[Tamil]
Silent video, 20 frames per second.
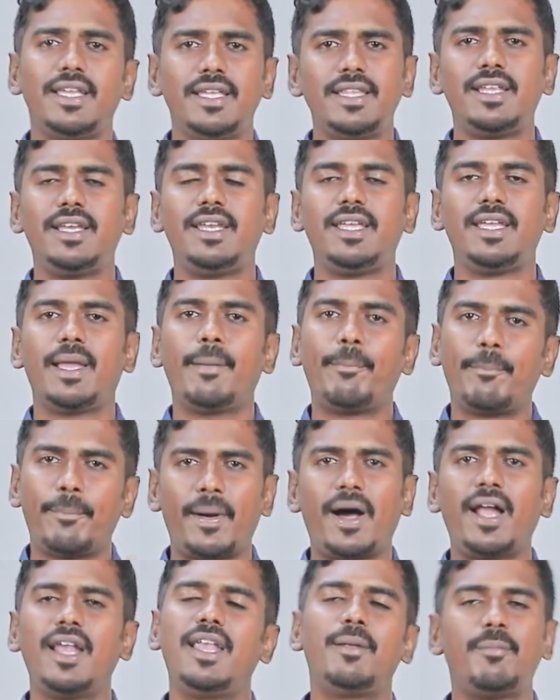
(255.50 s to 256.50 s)
இது நீங்கள்
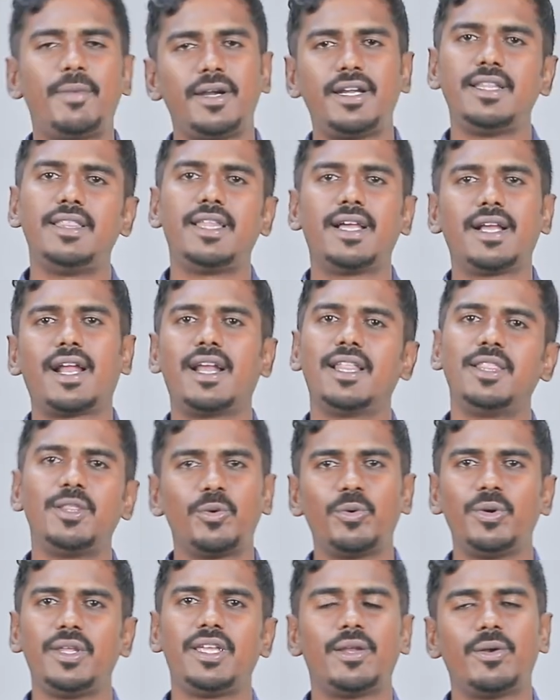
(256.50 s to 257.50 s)
பாலில் மட்டும்தான் கலந்து
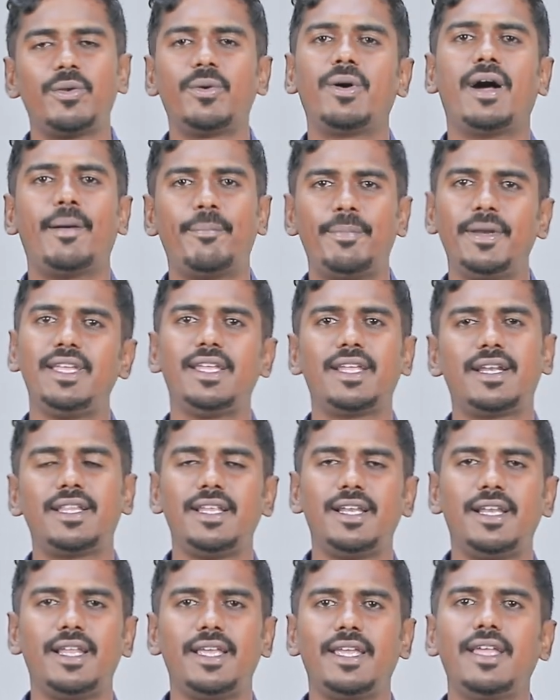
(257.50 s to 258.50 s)
குடிக்கணும்
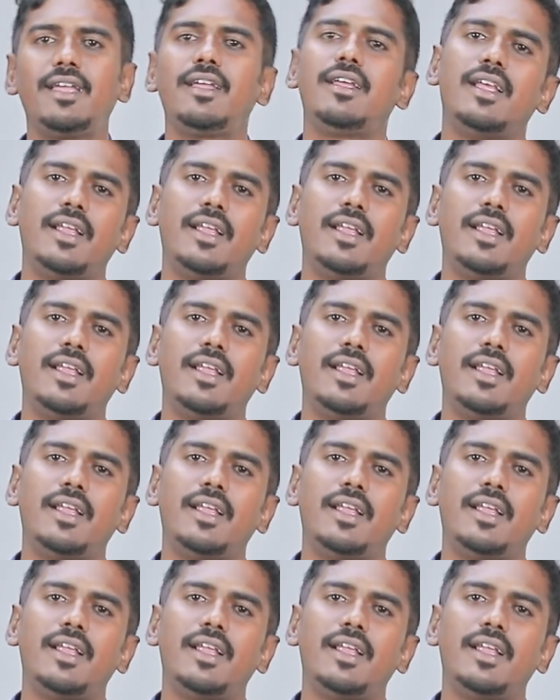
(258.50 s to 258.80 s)
அப்படிங்கிறது இல்லைங்க